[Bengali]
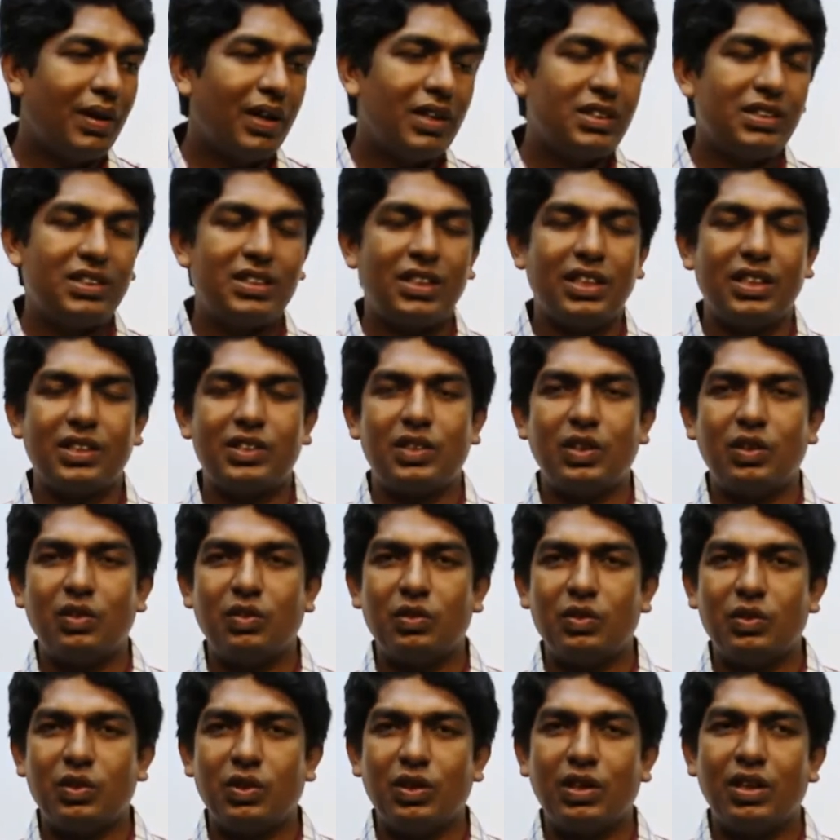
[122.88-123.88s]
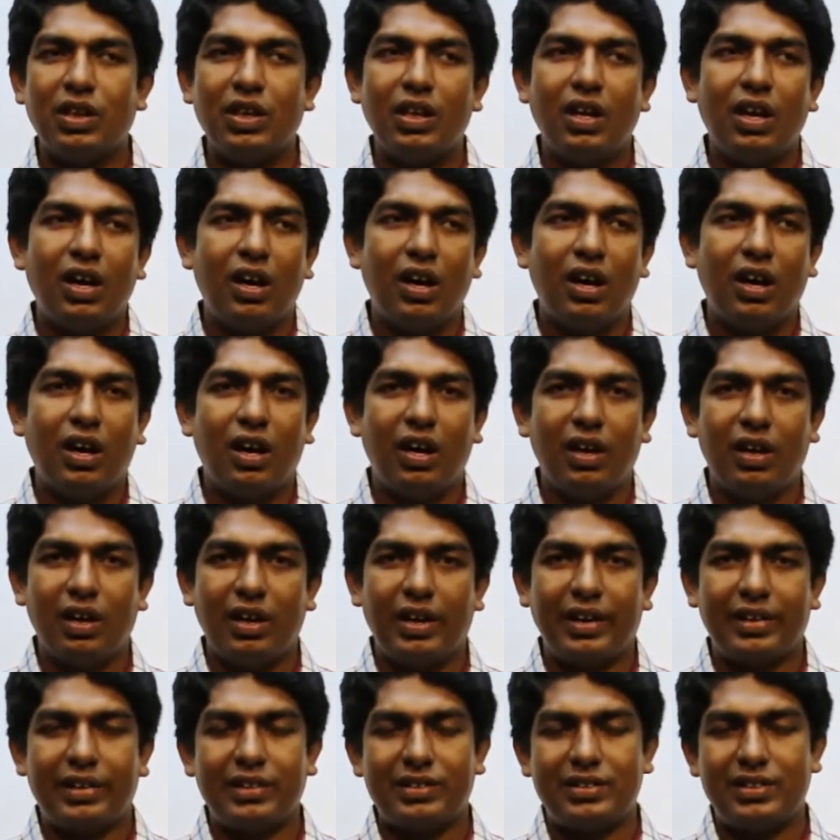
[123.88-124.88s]
পাশ দিয়ে আসছো দুইজন
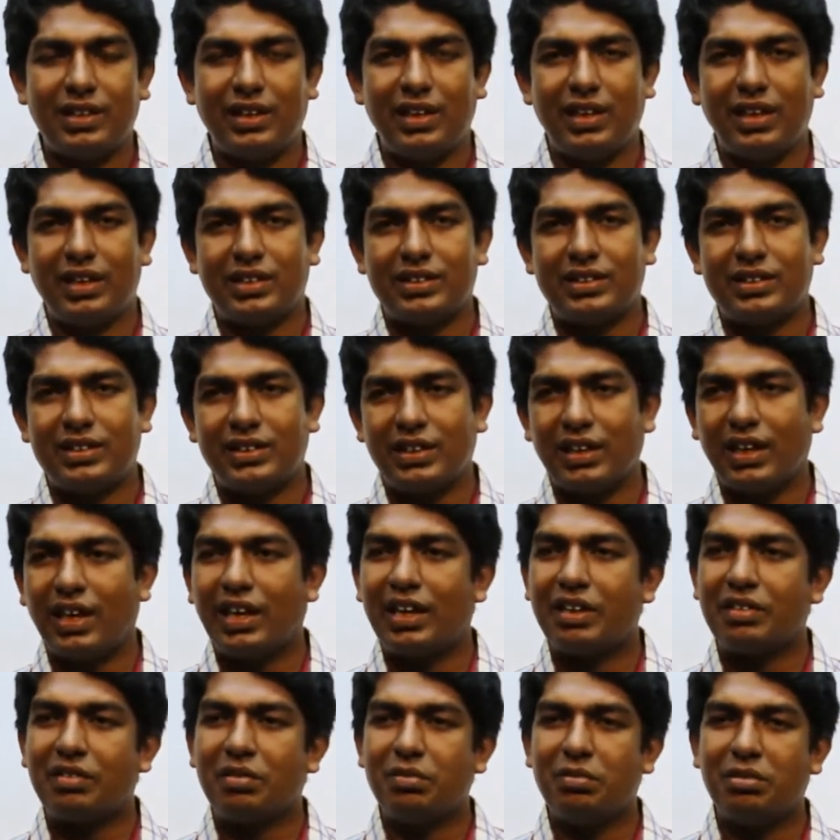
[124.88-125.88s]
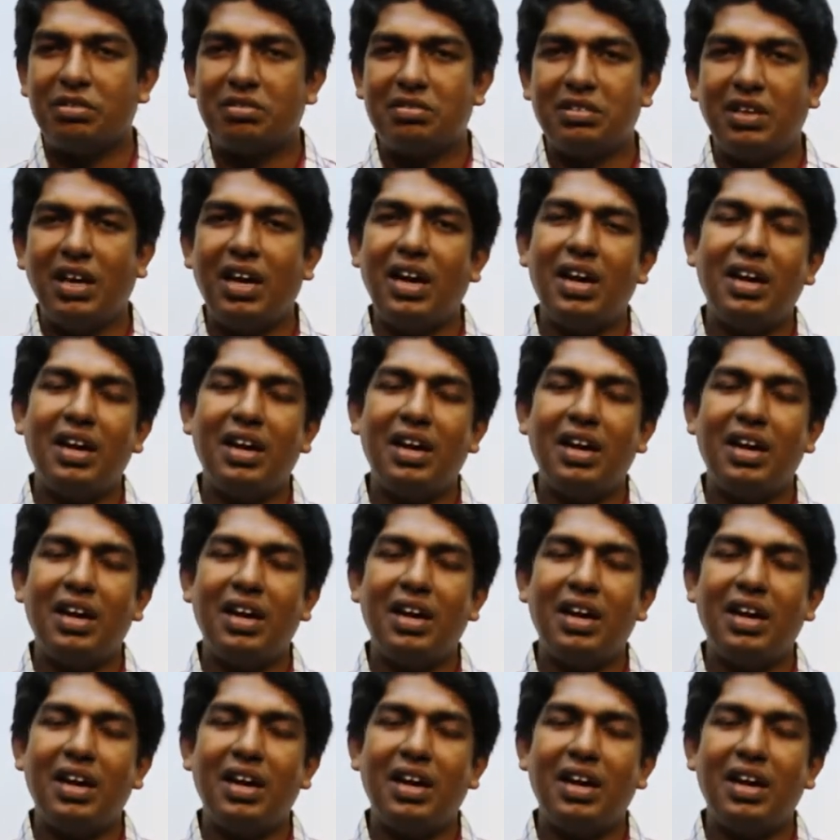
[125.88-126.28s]
একটা ছেলে আসছে আর একজন বলছো